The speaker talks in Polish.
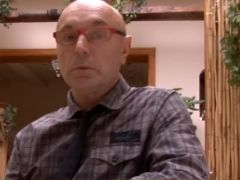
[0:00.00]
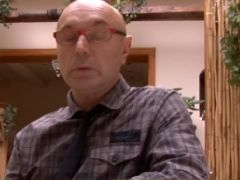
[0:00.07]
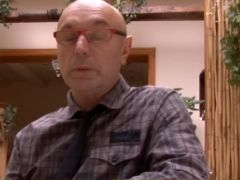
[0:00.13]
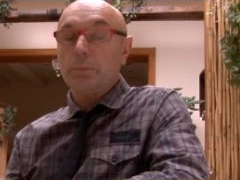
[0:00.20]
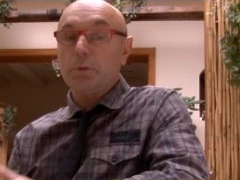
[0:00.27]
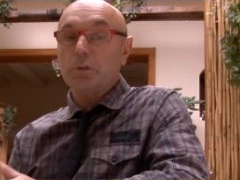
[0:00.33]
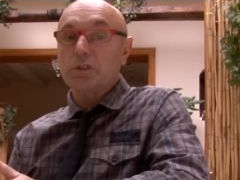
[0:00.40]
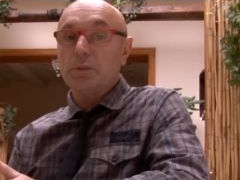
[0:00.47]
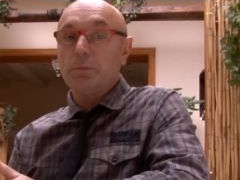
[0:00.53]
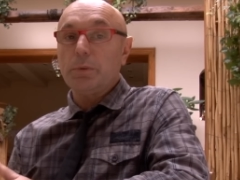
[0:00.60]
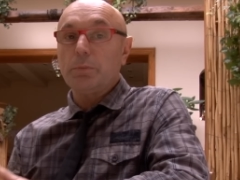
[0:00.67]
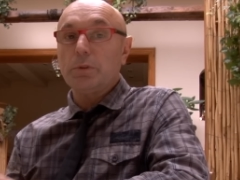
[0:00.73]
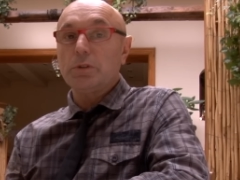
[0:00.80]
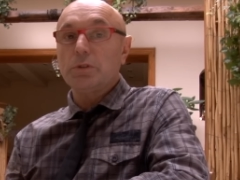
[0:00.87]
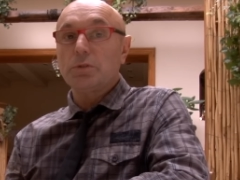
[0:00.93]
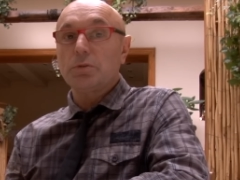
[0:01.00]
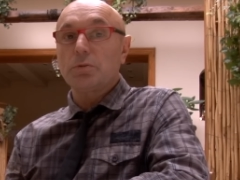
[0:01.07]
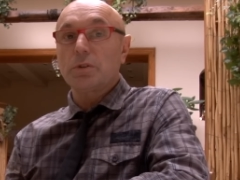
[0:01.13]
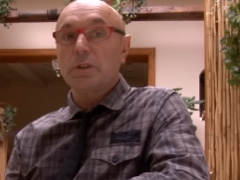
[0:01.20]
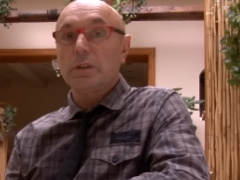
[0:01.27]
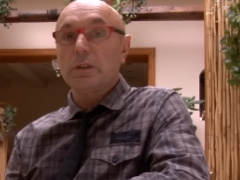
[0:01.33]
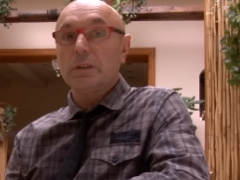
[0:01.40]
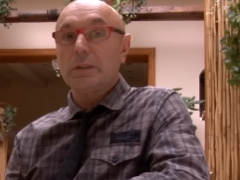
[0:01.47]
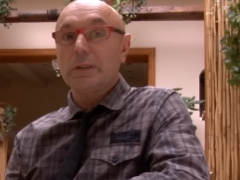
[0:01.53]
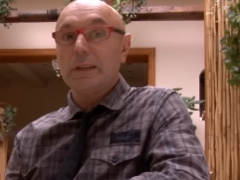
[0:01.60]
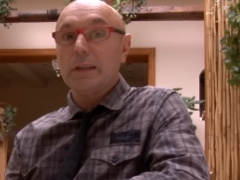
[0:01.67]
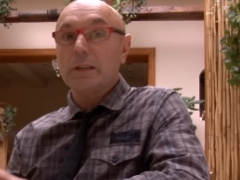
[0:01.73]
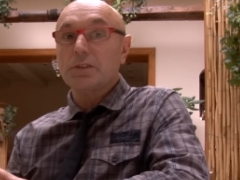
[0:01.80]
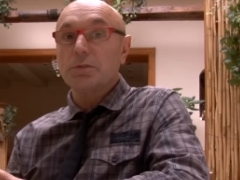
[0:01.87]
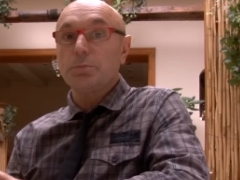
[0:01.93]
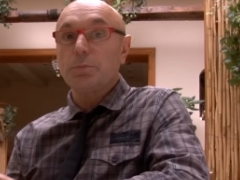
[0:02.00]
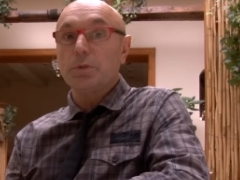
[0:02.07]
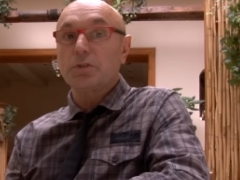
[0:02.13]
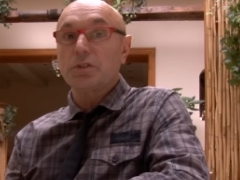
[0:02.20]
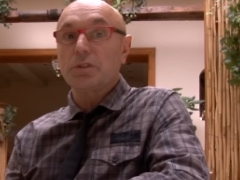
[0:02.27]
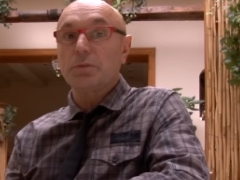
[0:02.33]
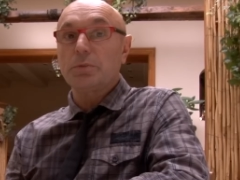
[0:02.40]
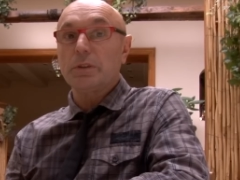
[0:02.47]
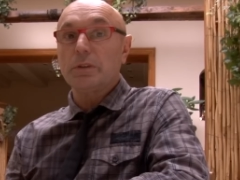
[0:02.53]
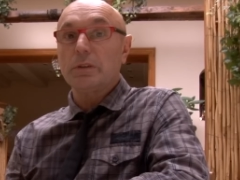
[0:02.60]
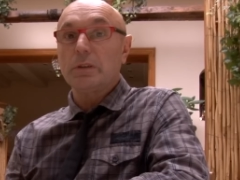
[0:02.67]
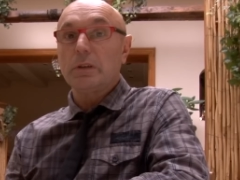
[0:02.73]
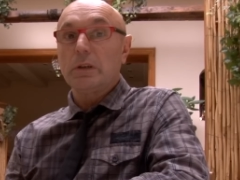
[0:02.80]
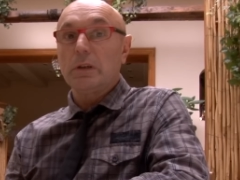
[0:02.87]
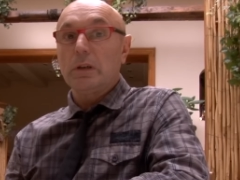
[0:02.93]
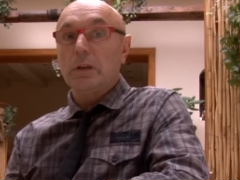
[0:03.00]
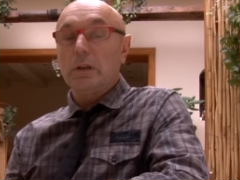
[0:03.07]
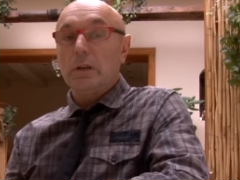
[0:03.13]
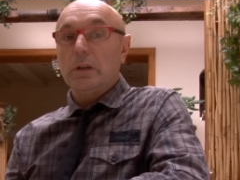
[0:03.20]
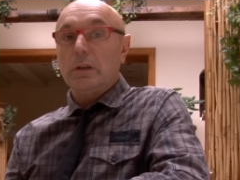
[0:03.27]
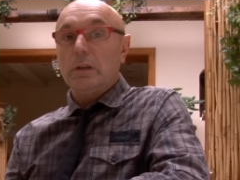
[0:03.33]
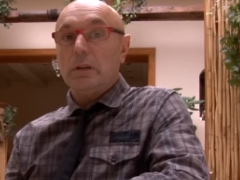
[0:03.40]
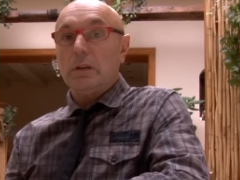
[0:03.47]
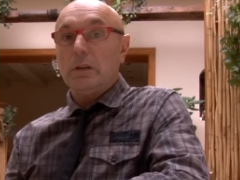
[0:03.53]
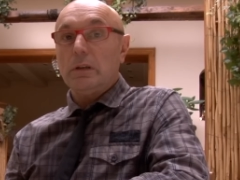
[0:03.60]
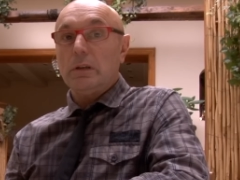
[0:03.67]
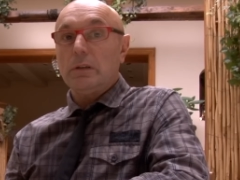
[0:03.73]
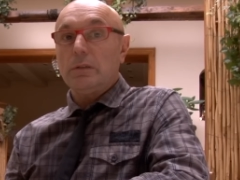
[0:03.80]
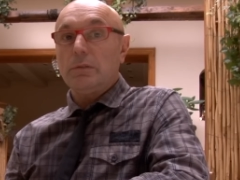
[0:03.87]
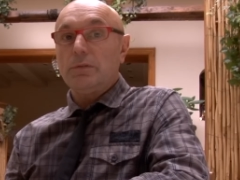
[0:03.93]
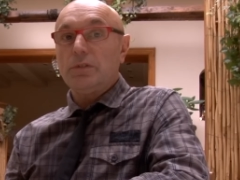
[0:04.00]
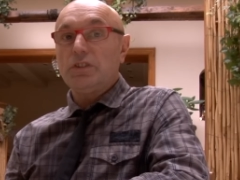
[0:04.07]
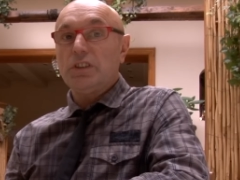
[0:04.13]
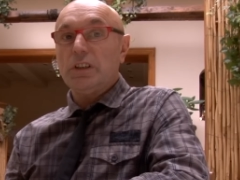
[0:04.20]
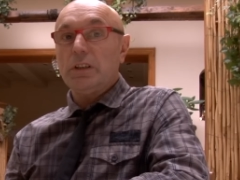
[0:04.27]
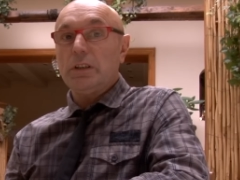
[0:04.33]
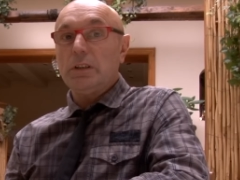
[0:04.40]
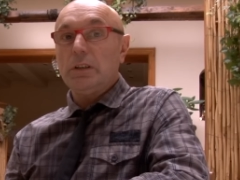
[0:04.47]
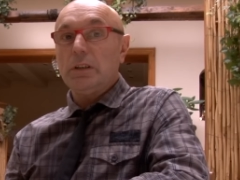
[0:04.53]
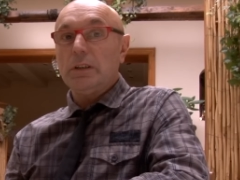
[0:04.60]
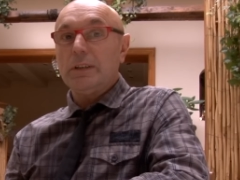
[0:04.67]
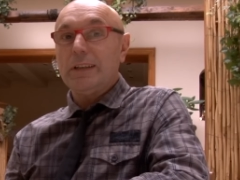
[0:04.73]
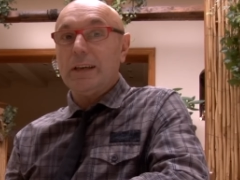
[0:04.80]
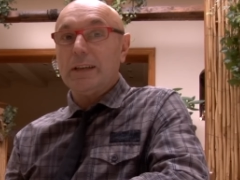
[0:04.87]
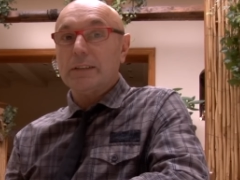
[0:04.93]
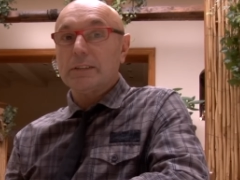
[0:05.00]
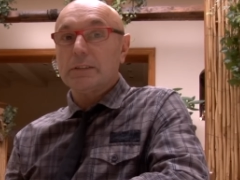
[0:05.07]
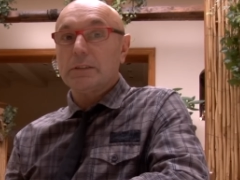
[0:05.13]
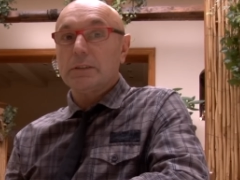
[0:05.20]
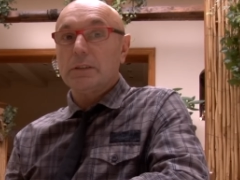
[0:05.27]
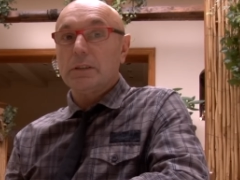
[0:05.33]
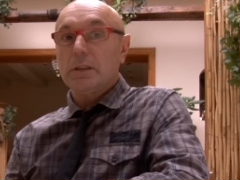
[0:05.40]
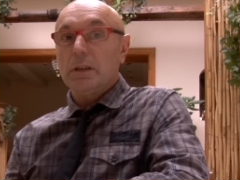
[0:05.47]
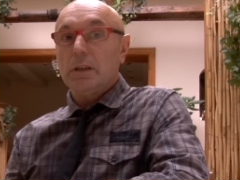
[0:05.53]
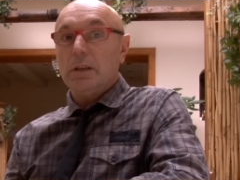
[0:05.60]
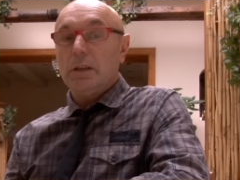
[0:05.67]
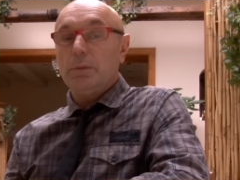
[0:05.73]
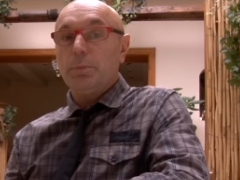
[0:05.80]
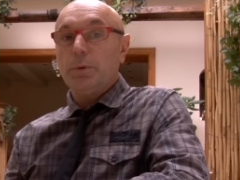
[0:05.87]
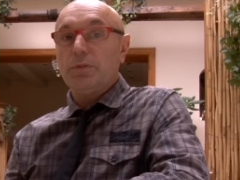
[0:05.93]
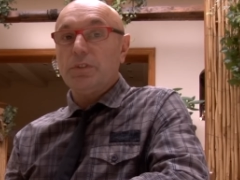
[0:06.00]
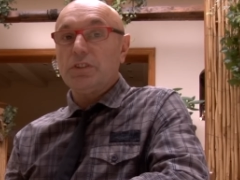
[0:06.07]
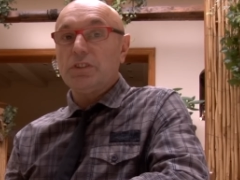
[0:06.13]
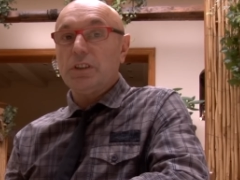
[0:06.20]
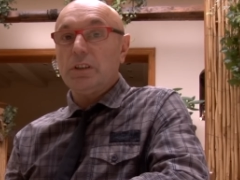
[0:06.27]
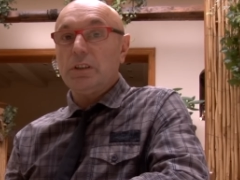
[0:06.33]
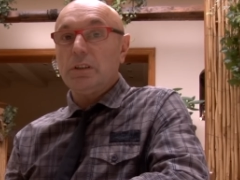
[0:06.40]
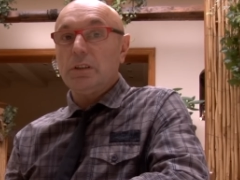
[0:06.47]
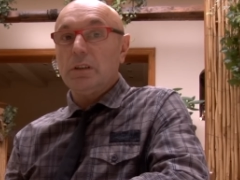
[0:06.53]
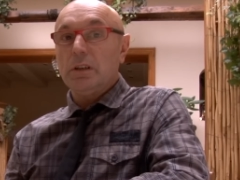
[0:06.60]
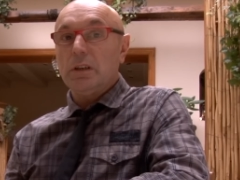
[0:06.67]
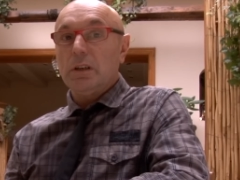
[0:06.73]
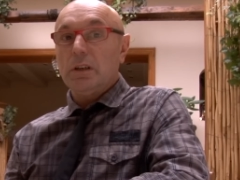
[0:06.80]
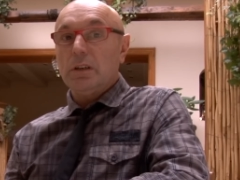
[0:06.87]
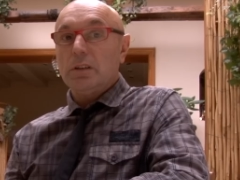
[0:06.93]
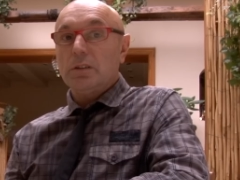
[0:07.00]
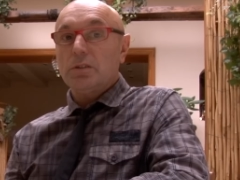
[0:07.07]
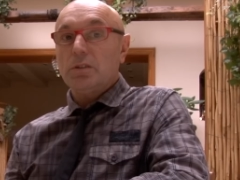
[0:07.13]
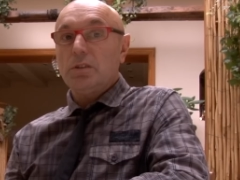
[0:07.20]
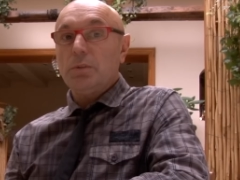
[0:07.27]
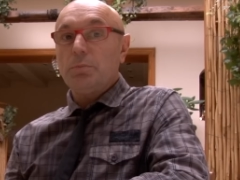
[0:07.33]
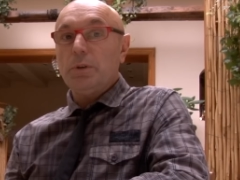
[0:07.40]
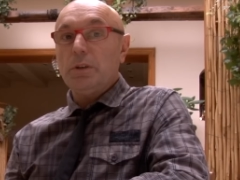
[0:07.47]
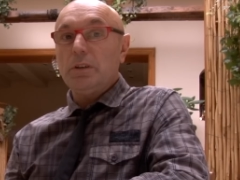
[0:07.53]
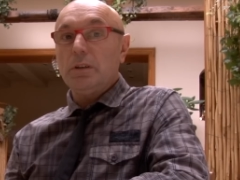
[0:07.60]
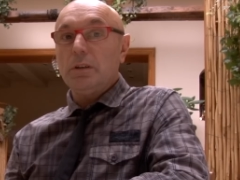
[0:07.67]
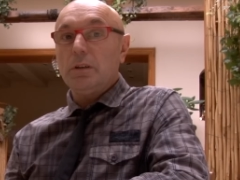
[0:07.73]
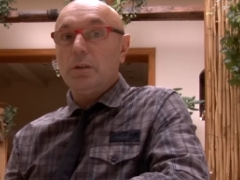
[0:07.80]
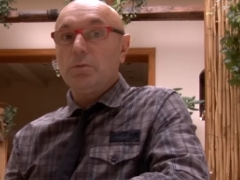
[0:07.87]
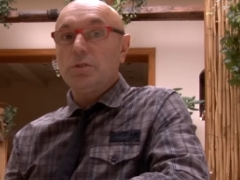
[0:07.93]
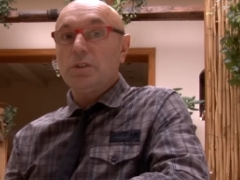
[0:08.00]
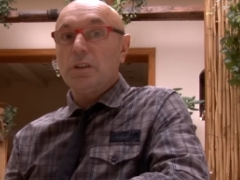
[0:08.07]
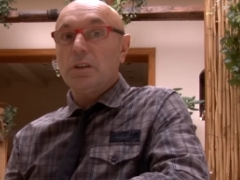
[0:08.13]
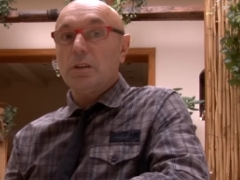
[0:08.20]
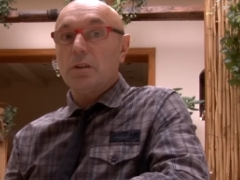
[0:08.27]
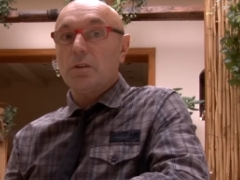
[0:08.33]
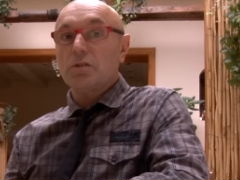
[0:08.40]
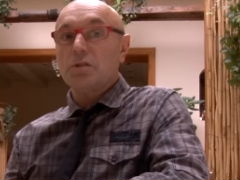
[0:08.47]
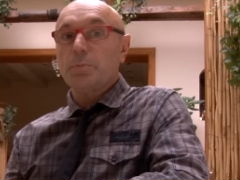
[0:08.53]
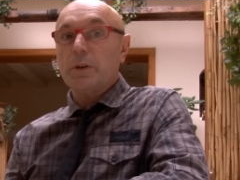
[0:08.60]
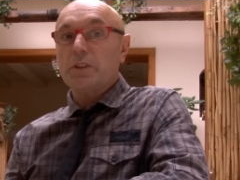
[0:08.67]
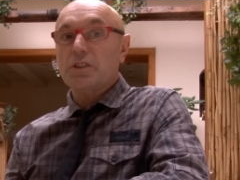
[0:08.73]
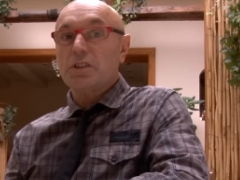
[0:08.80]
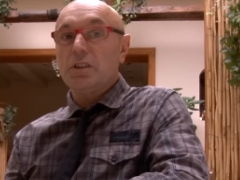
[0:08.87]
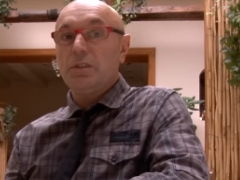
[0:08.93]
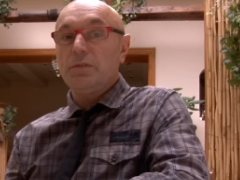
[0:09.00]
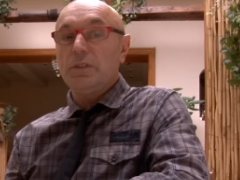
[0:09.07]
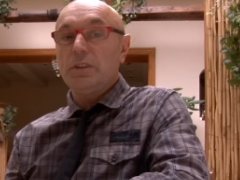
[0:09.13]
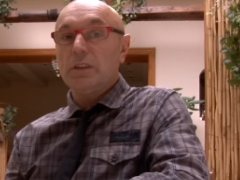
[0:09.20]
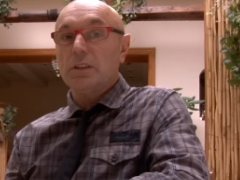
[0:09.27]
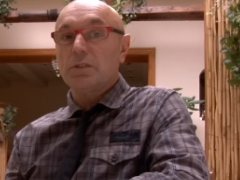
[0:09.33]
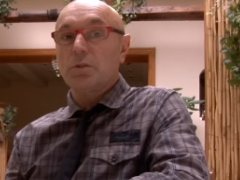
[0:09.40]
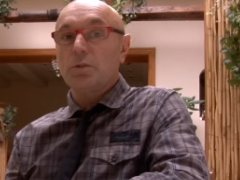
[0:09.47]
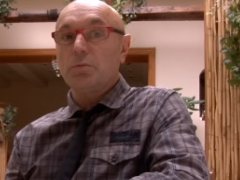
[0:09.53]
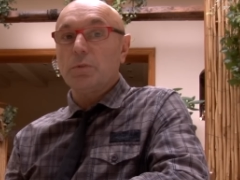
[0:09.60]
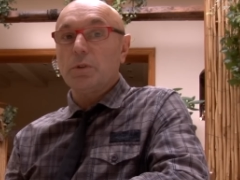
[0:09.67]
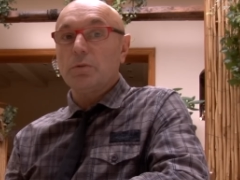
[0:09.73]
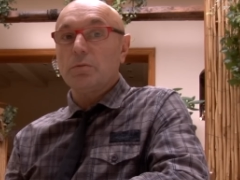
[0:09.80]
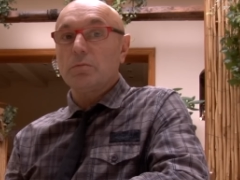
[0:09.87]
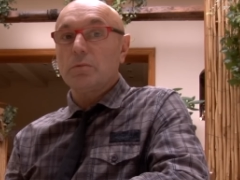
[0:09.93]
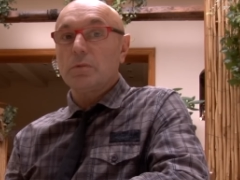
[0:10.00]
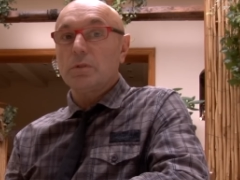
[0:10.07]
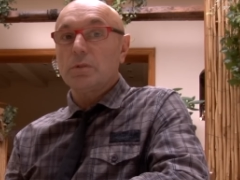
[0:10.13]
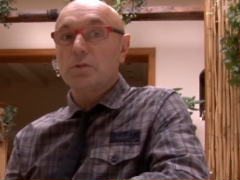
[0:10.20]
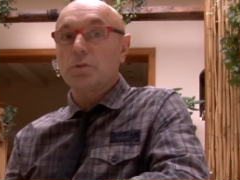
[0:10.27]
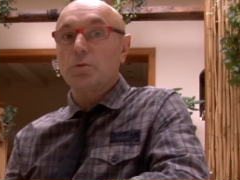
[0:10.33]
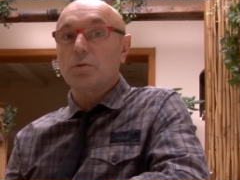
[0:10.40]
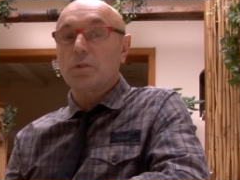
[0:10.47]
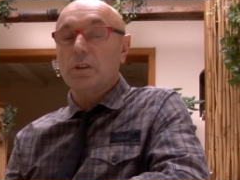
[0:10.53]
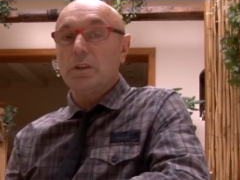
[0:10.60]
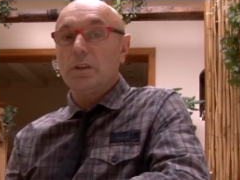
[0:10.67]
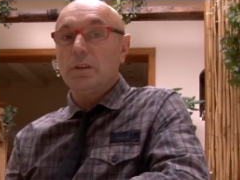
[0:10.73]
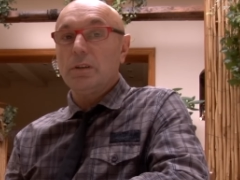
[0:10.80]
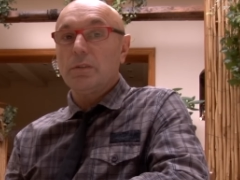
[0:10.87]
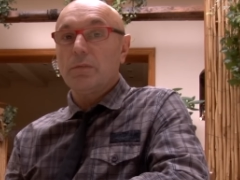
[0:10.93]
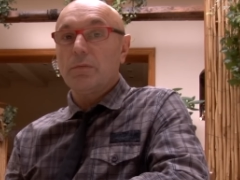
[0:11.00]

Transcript: na pogrzebie mojej córki, na naszym pogrzebie, e, widzieli nas i powiedzieli, to nie byli ludzie rozpaczliwi na trumną córki,